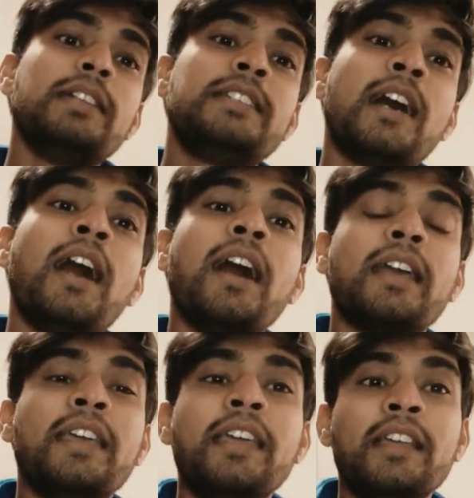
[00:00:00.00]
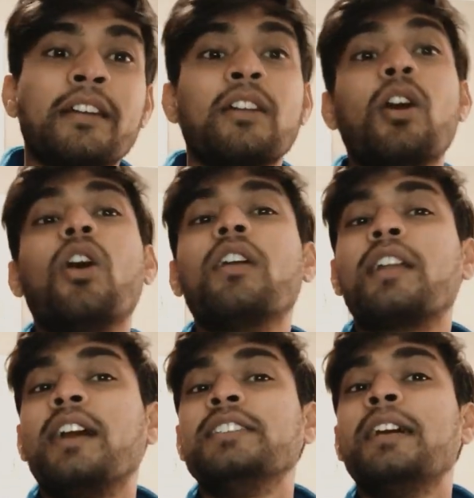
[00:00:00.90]
जहाँ हीर और
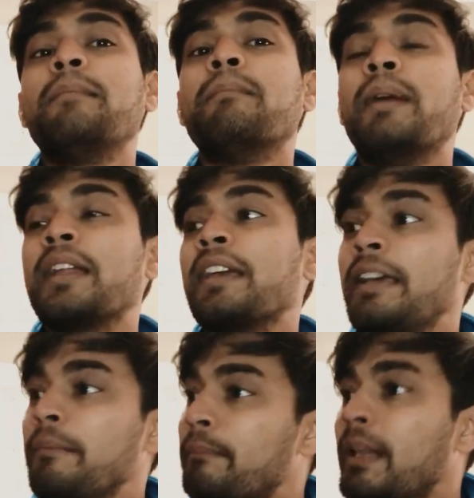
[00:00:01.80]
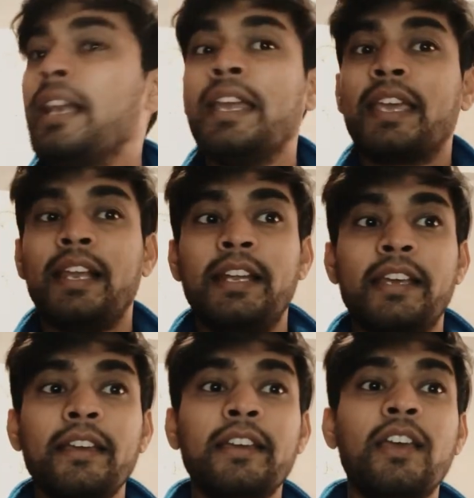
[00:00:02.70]
राजा मर गए मिलने के
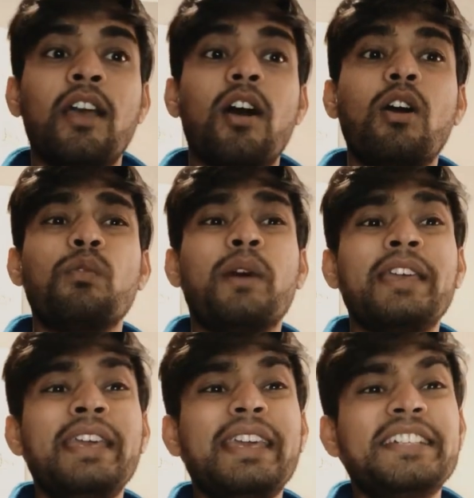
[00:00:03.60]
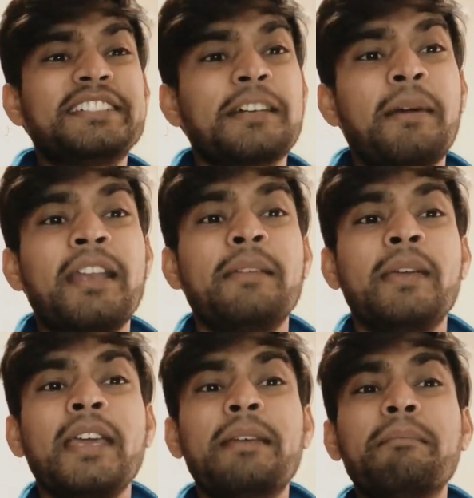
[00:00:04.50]
लिए और वहीं इस ज़माने
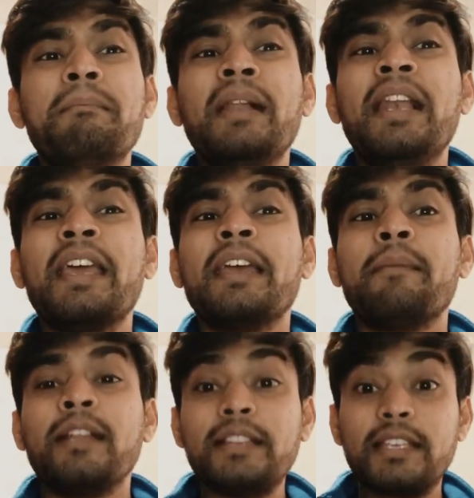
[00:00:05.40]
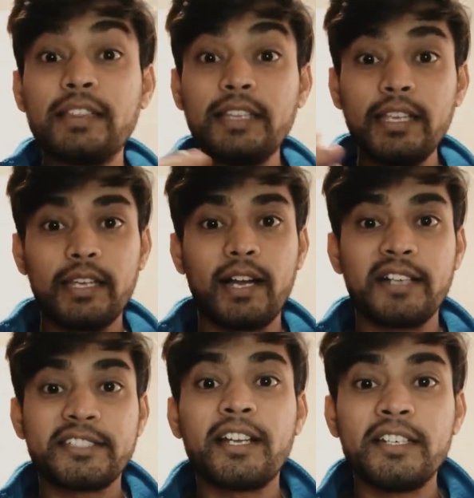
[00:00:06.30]
में मिलने के बाद कितनी
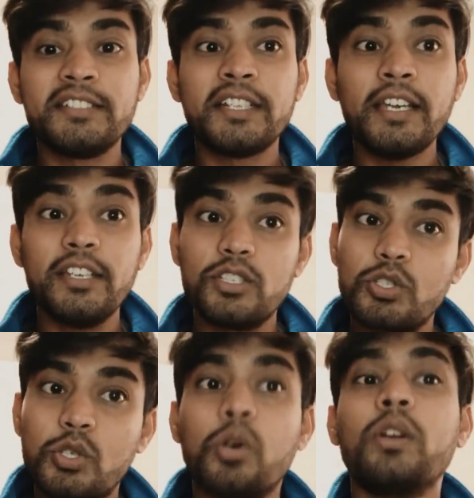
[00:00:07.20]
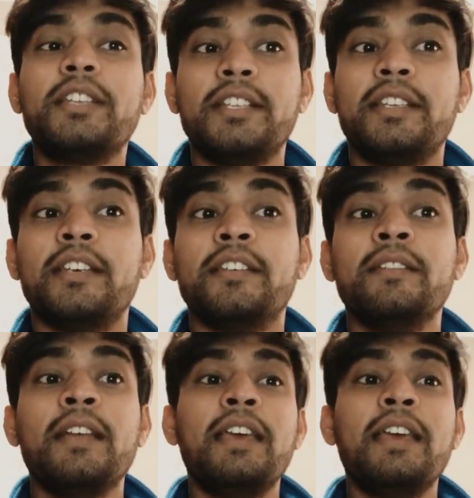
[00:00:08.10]
आसानी से छोड़ देते हैं